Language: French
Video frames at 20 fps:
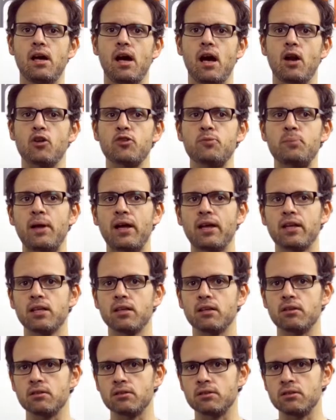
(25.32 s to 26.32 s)
bon. Alors
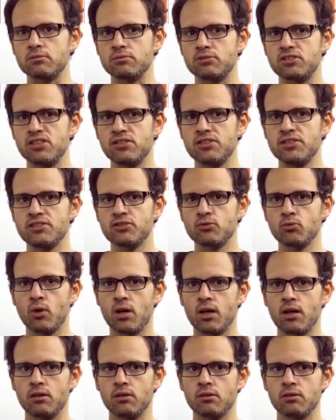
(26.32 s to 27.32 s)
Sparring, euh, c'est une
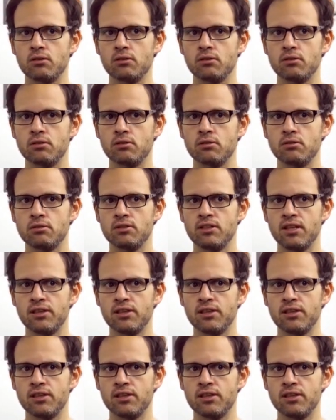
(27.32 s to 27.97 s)
histoire euh,